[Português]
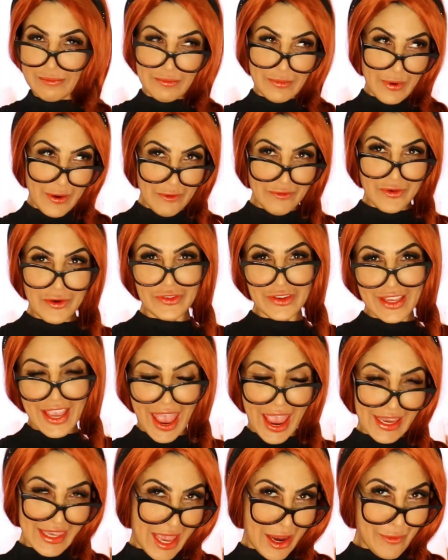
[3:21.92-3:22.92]
Bom, vou
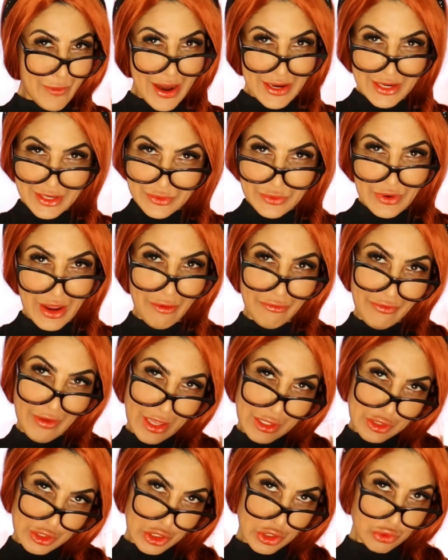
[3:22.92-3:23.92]
ficar aqui aguardando o
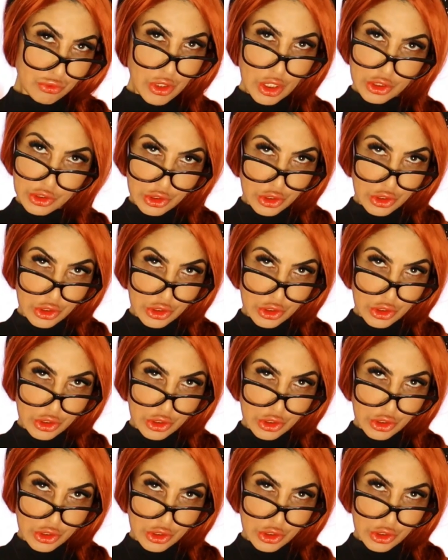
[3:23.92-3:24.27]
cafezinho da